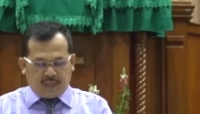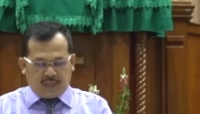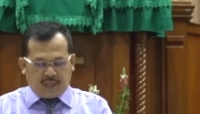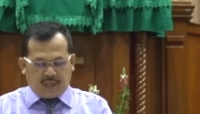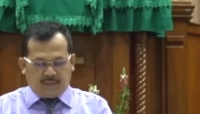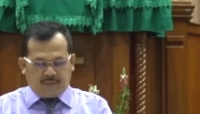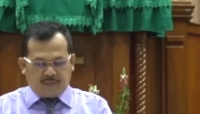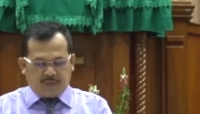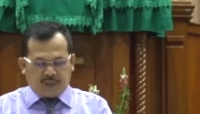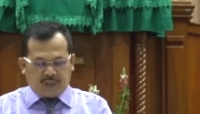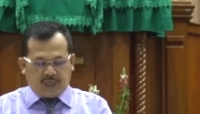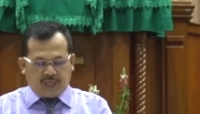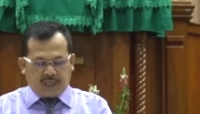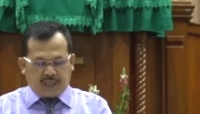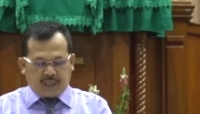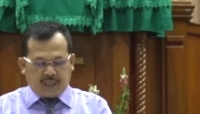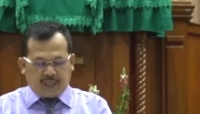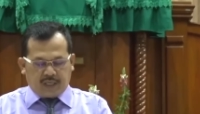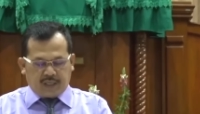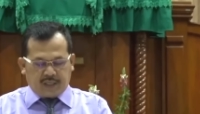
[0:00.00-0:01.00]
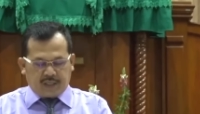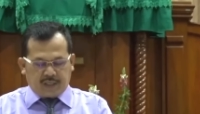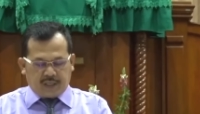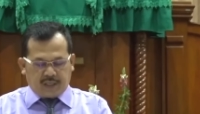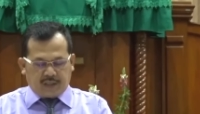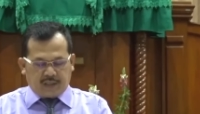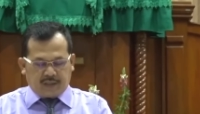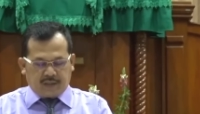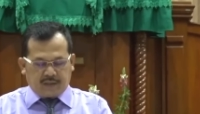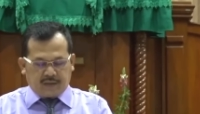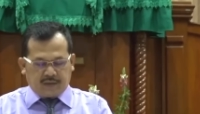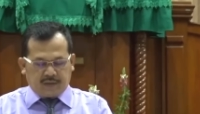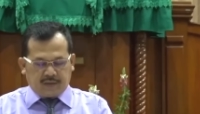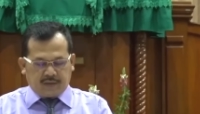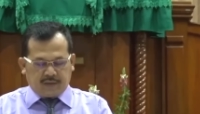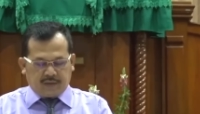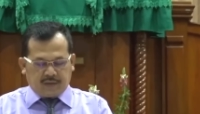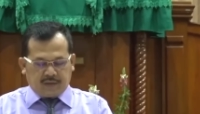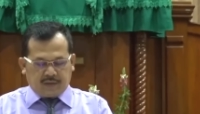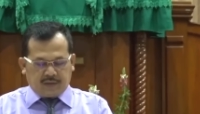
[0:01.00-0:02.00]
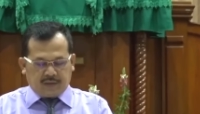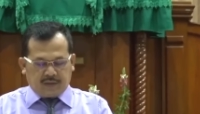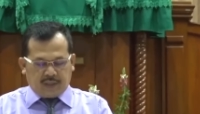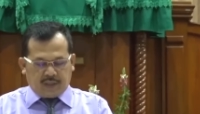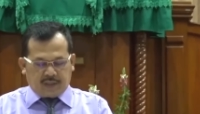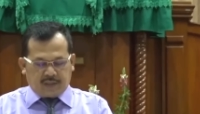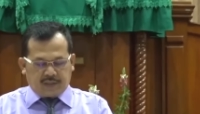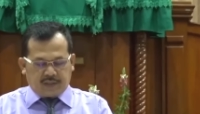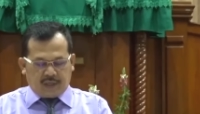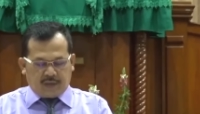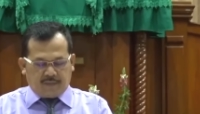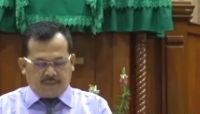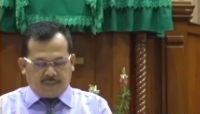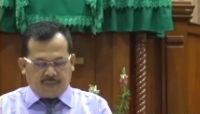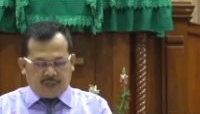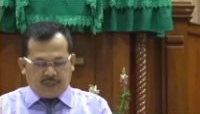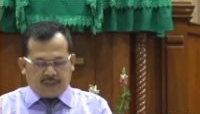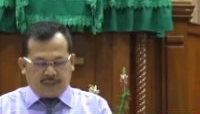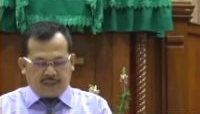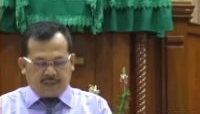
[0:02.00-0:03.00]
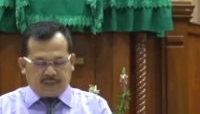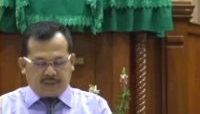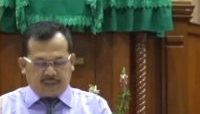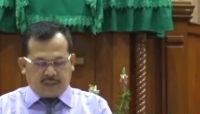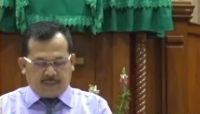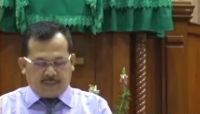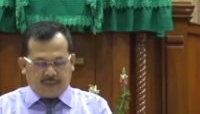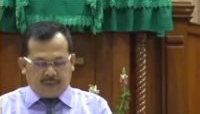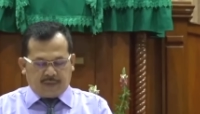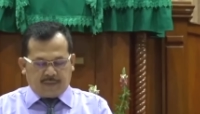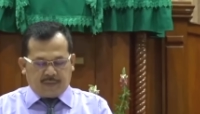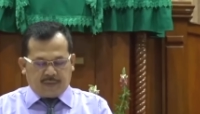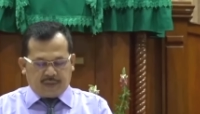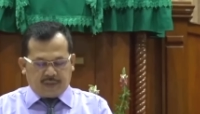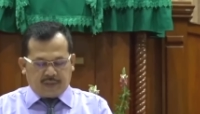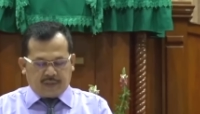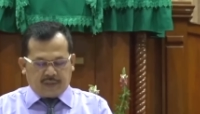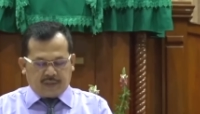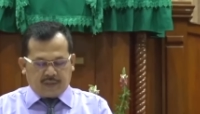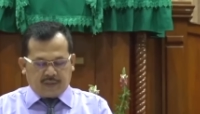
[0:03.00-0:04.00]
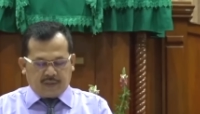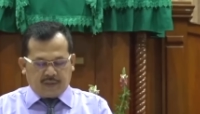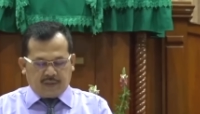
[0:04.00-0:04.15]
Dalam sehari-harinya dan sampai selama-lamanya.